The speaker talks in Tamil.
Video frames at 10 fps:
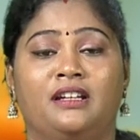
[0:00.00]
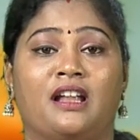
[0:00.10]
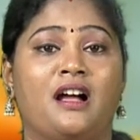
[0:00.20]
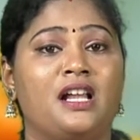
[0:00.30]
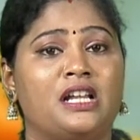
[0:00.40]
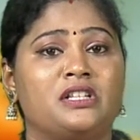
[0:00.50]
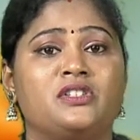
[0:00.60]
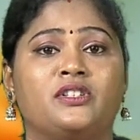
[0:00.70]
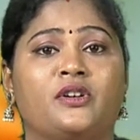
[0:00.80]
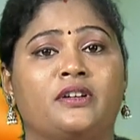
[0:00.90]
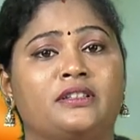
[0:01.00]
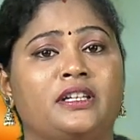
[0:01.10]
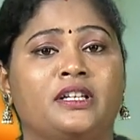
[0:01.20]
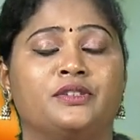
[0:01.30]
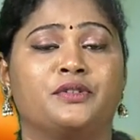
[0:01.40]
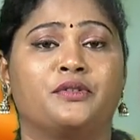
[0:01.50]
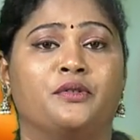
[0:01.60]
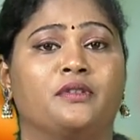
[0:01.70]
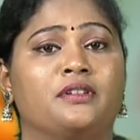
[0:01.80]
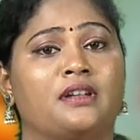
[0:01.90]
நாலு அஞ்சு குழந்தைங்க
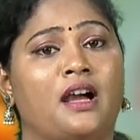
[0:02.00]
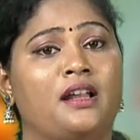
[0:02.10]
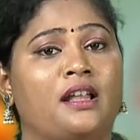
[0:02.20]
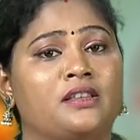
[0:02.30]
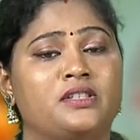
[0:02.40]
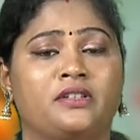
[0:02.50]
இருந்திருக்கும் நாலு அஞ்சு